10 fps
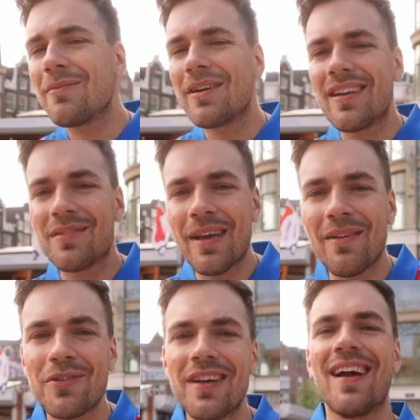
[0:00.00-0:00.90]
aber das
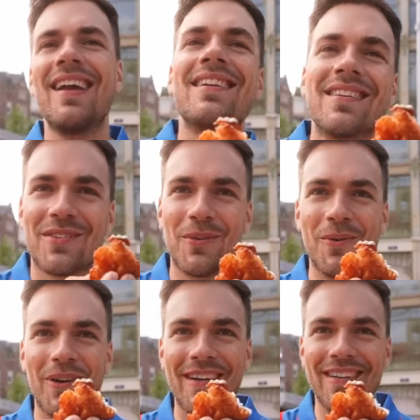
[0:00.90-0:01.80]
Meer wird ja
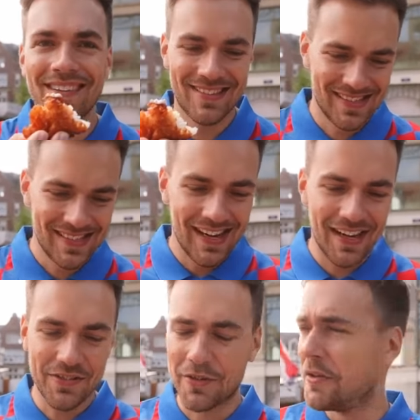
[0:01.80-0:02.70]
reingezogen. Ja, ja.
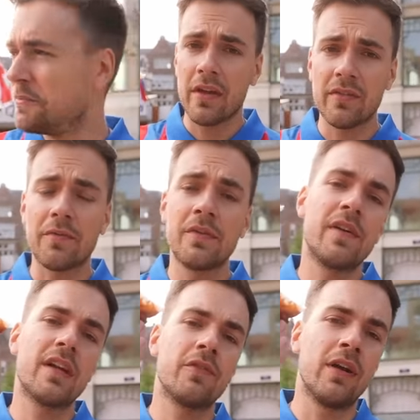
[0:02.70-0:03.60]
Also ist auf jeden
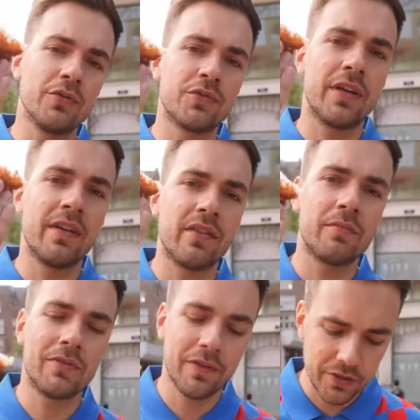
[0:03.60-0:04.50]
Fall davon auszugehen, dass das
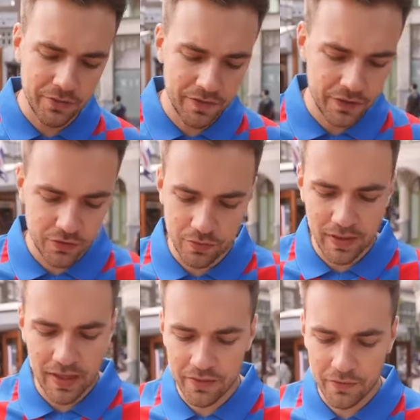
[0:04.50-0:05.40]
mit frischem Fisch
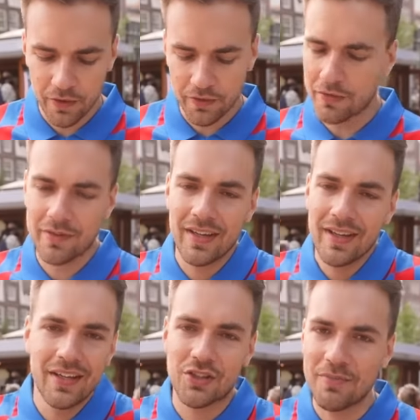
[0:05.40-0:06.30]
zubereitet wird und
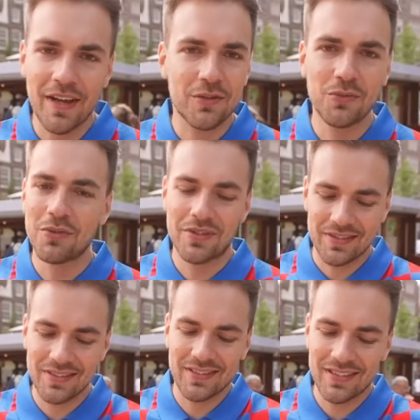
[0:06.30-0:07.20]
es schmeckt gut,
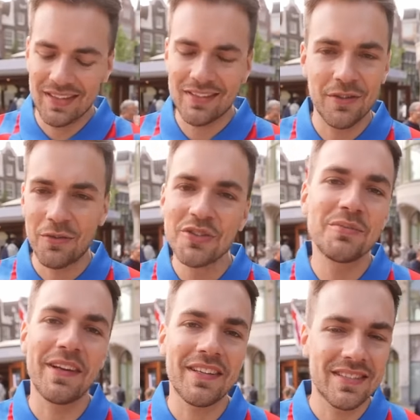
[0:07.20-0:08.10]
es ist
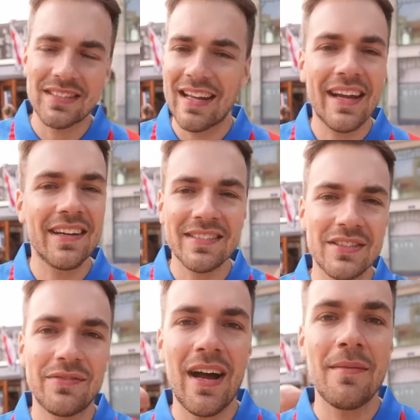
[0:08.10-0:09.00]
knusprig, es ist lecker, es
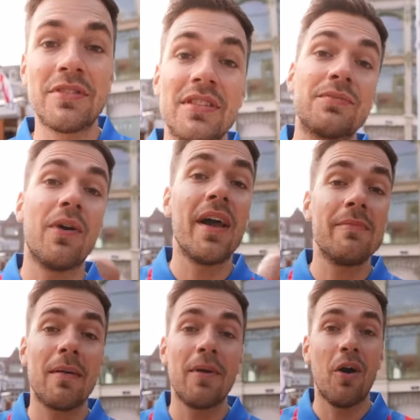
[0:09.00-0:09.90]
ist warm, es ist vor
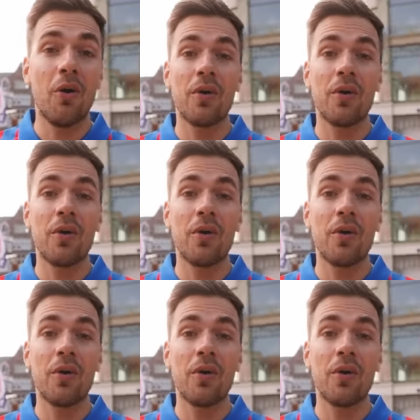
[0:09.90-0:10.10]
allem aber auch